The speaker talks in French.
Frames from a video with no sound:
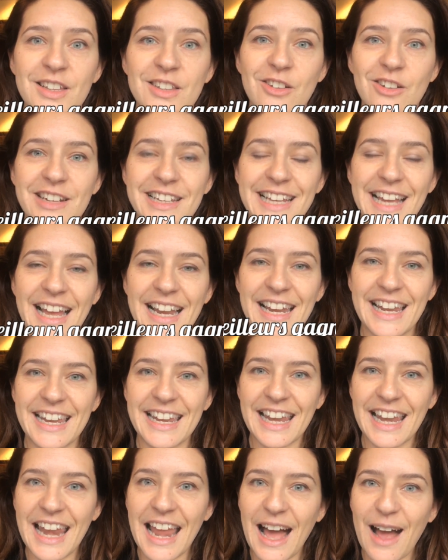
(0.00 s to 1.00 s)
Dans le
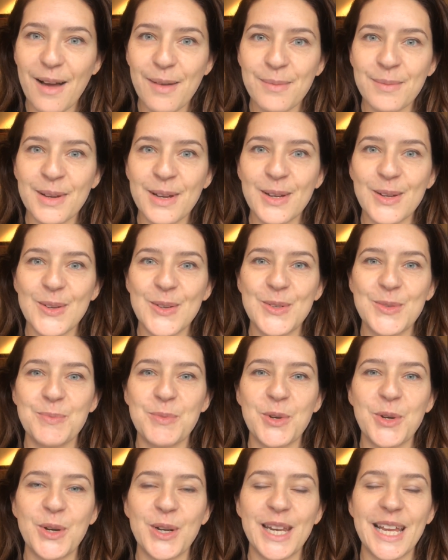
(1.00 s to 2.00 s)
carnet de l'âme, je
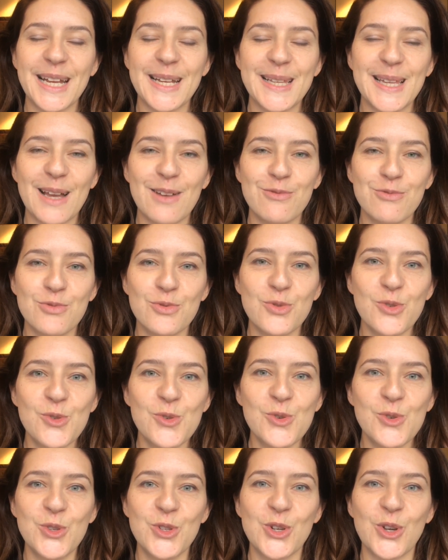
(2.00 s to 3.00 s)
me connecte à
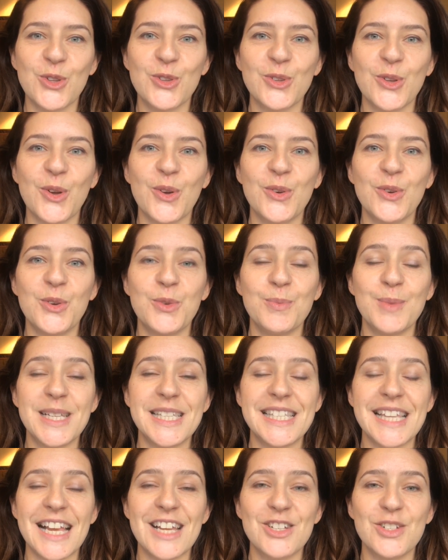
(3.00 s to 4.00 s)
vous, j'entends le
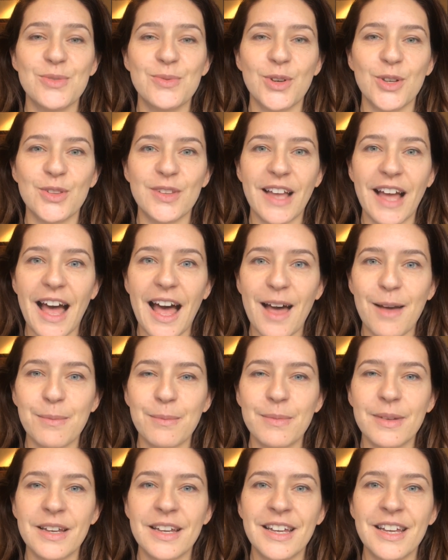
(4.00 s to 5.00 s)
message de votre
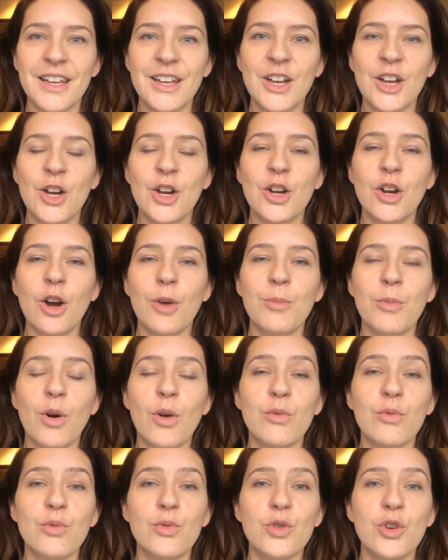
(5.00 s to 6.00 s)
âme,
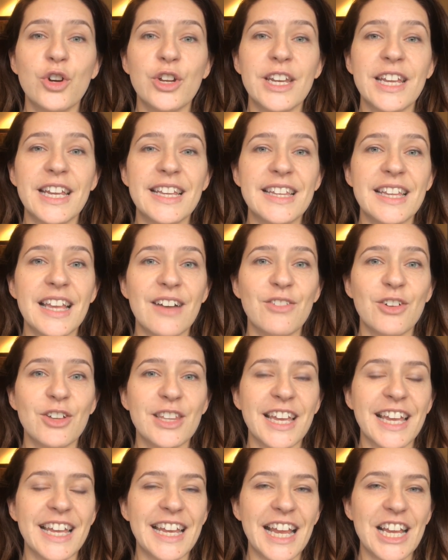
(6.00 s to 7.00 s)
comment vous connectez à
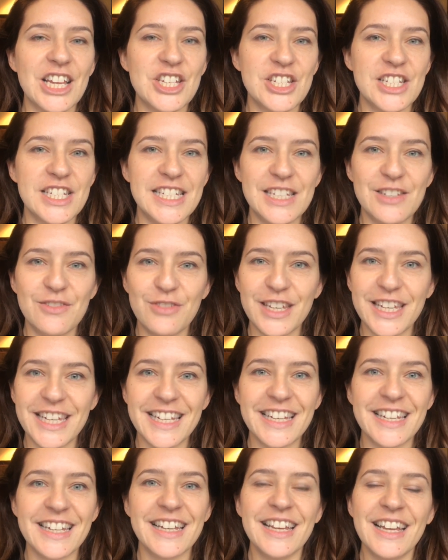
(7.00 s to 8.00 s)
votre énergie
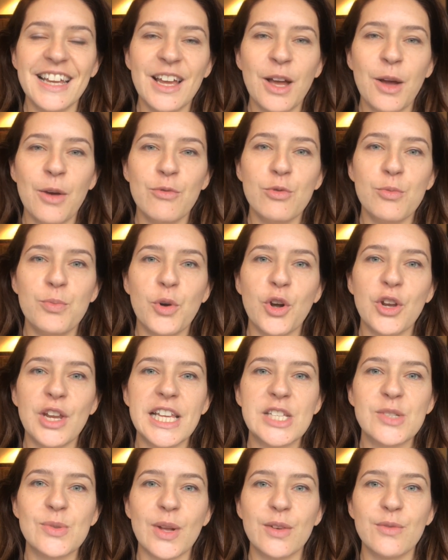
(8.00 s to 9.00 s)
divine, vous
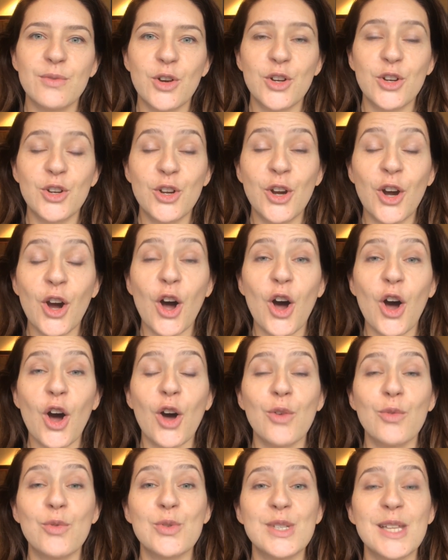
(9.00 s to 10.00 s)
prenez soin de votre
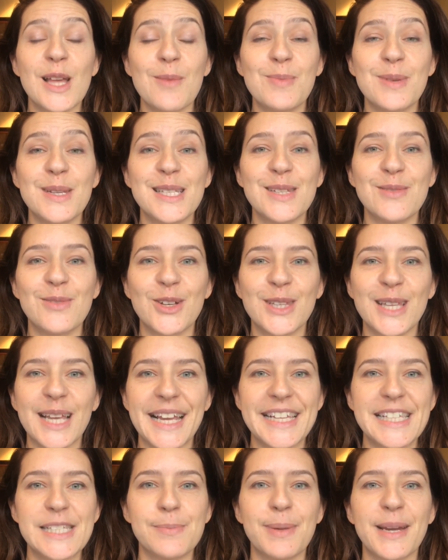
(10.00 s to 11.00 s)
corps, vous apaisez
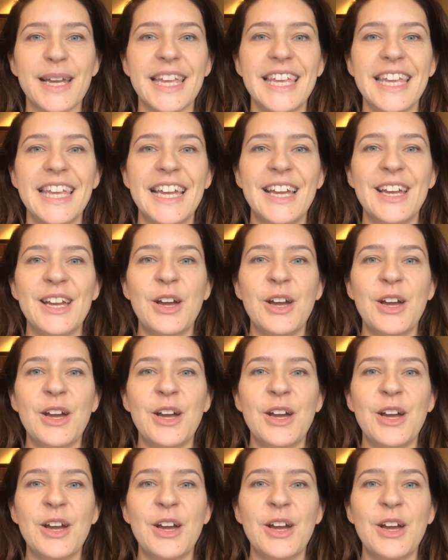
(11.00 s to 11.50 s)
votre esprit,